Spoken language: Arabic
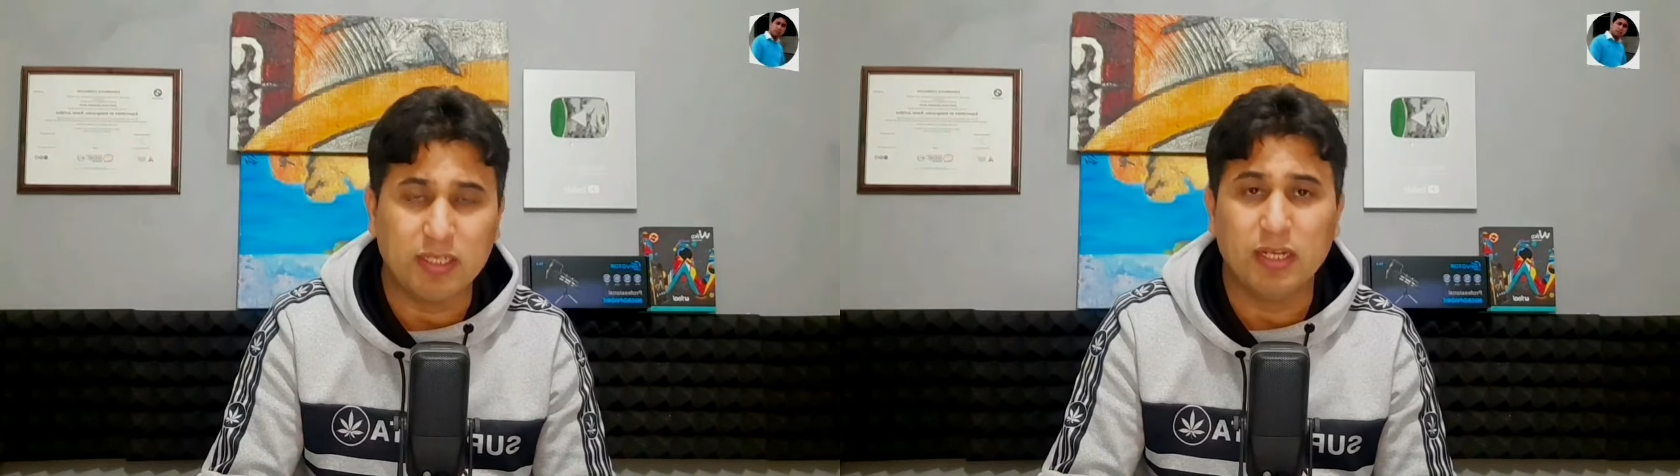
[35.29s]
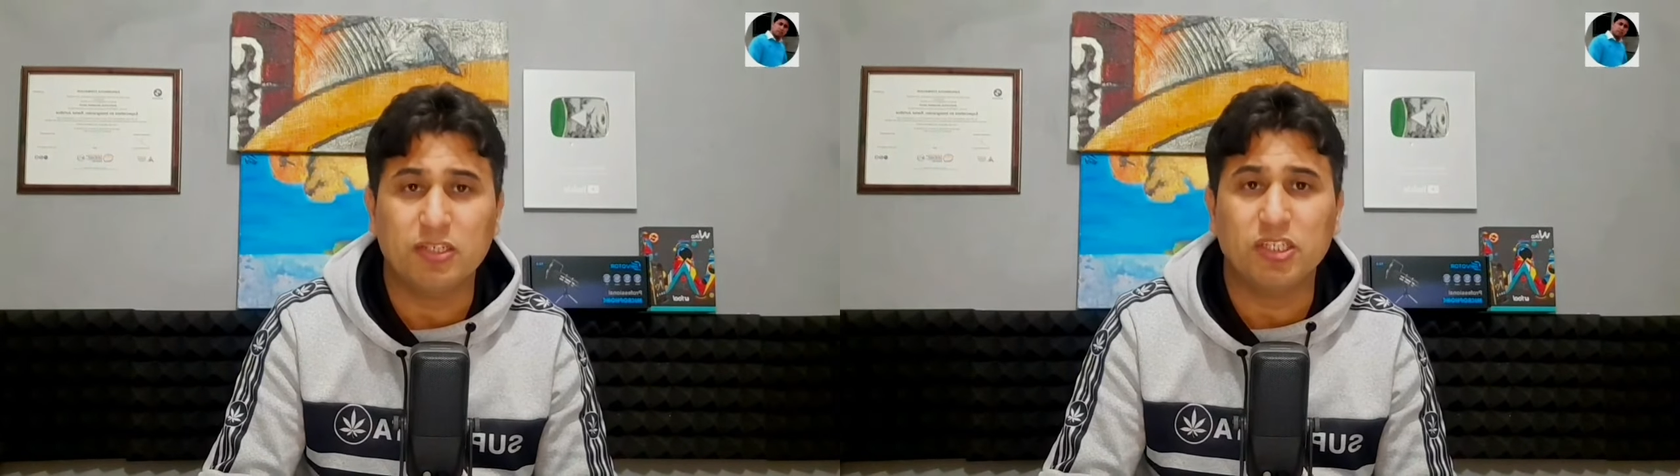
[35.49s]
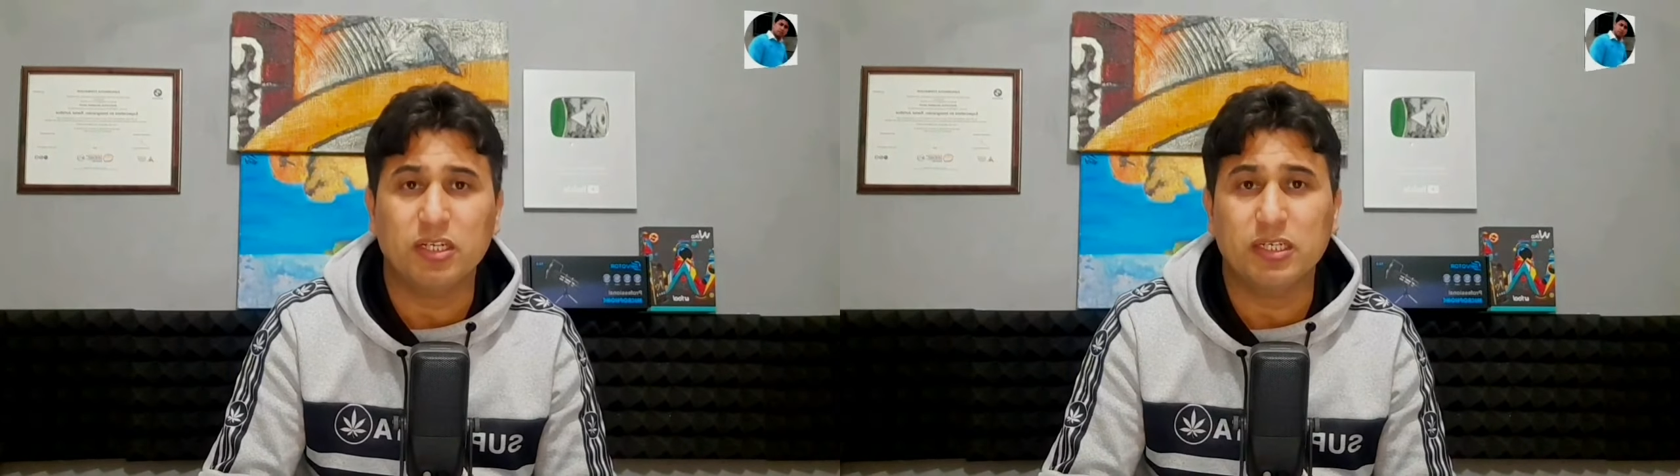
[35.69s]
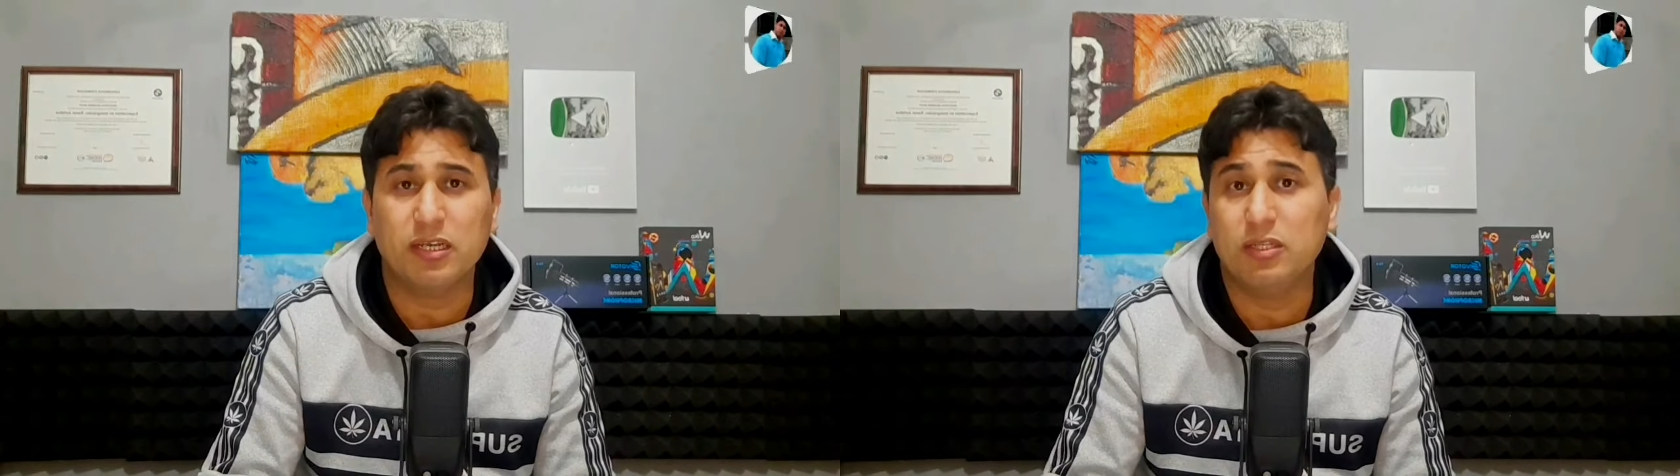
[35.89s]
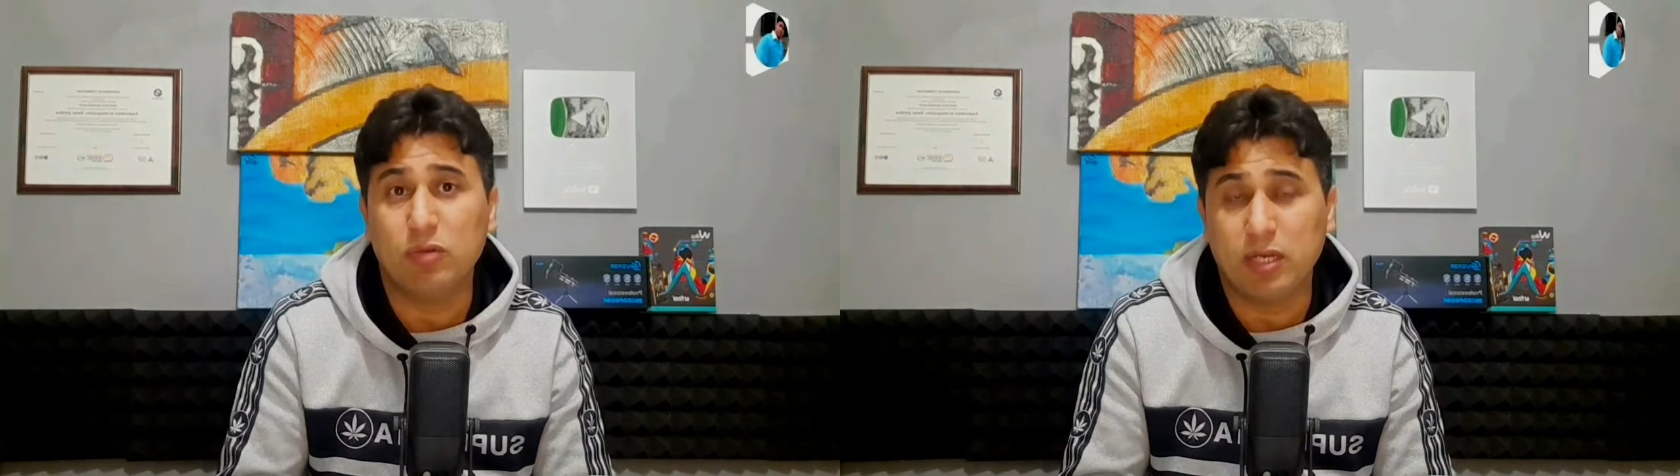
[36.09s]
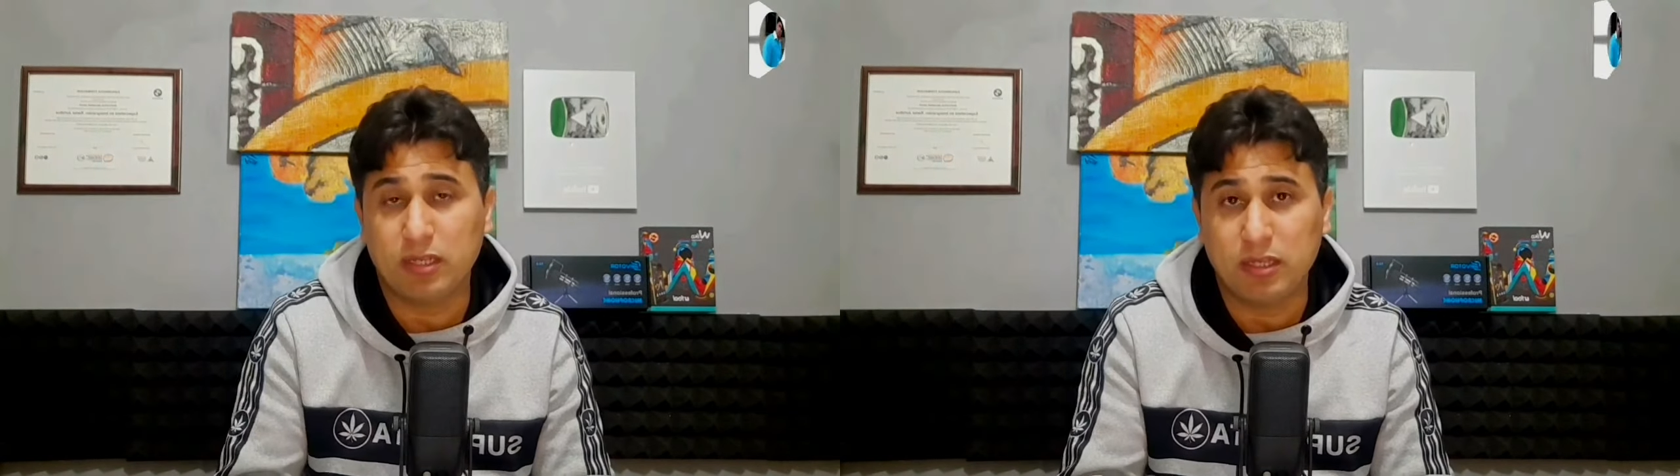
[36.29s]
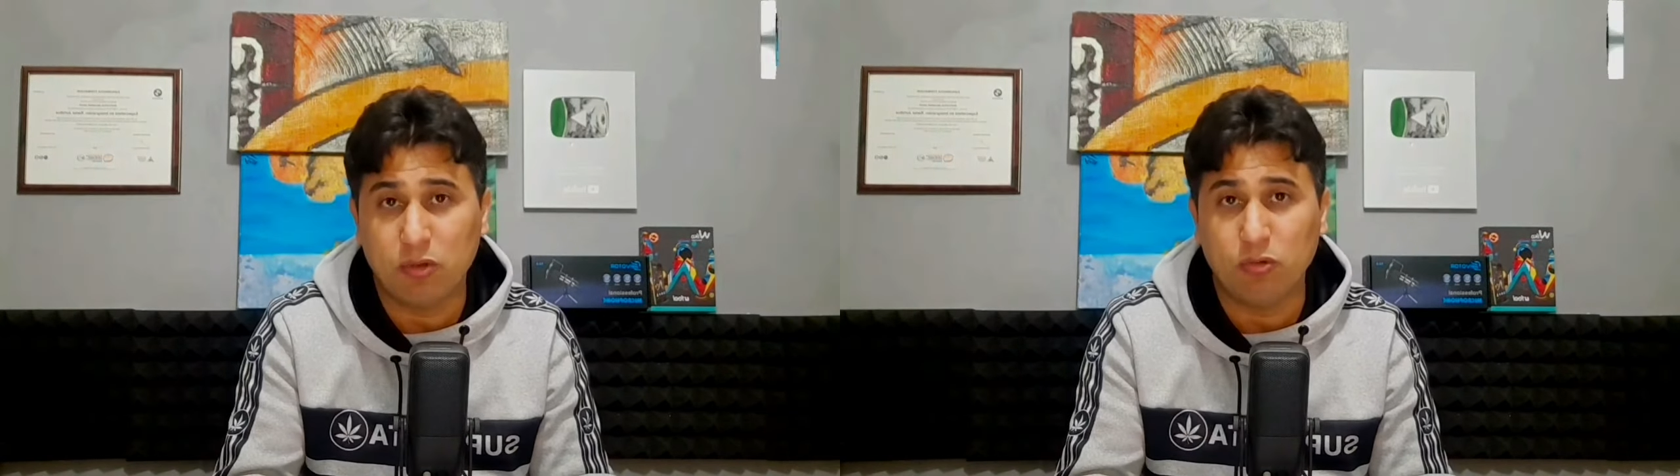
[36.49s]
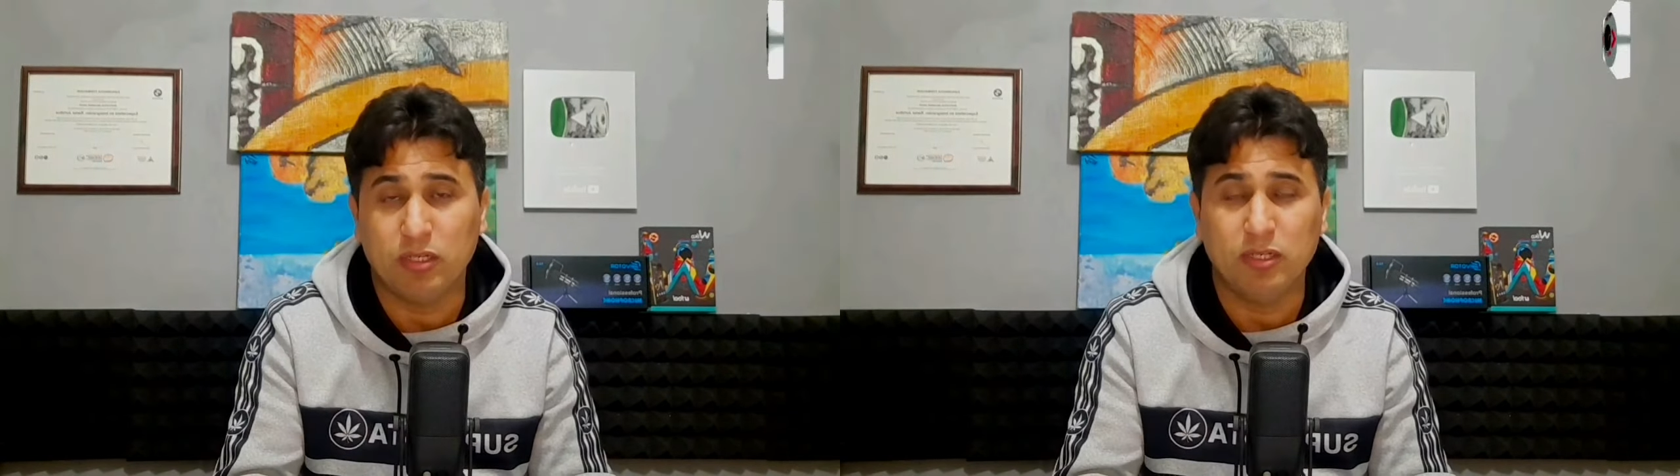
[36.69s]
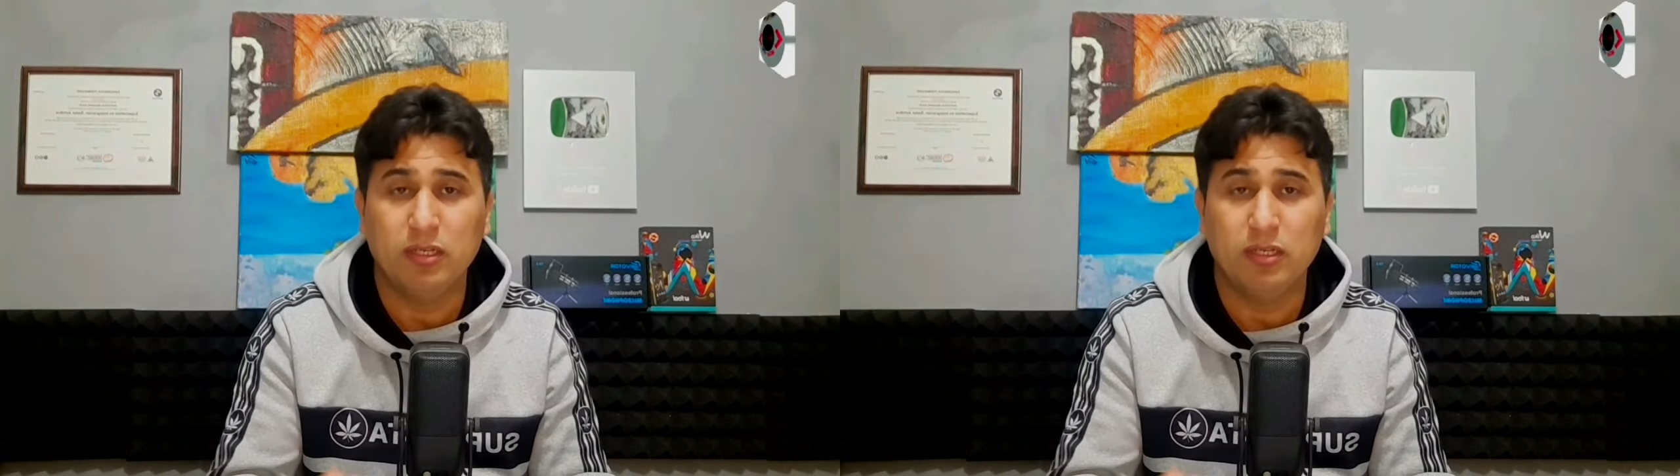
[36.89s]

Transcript: هذه الشركه هذه ولا هذا النوع